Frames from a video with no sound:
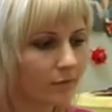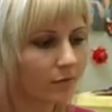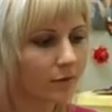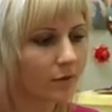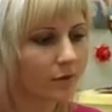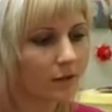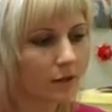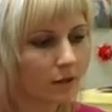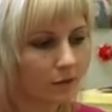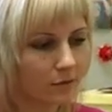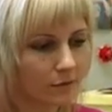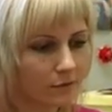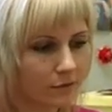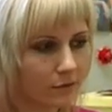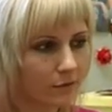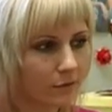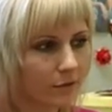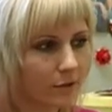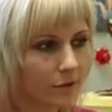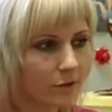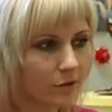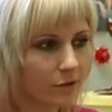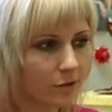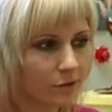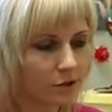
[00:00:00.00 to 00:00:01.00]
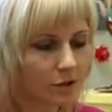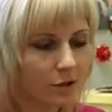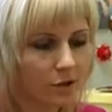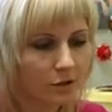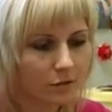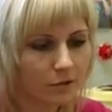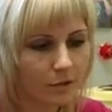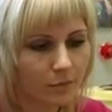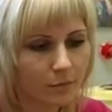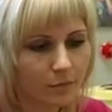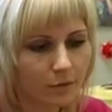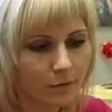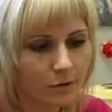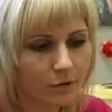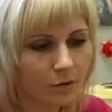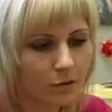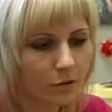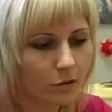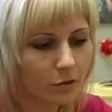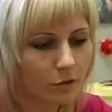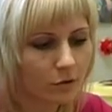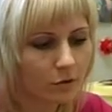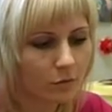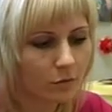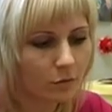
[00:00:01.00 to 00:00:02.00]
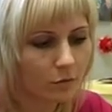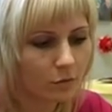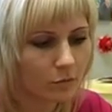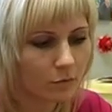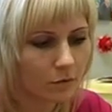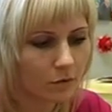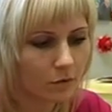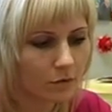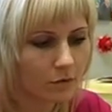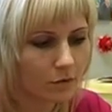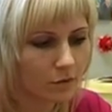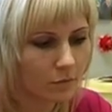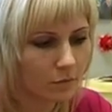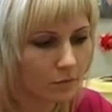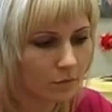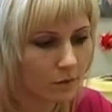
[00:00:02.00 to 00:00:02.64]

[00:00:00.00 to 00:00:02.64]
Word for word: выкладывается шерсть определенным образом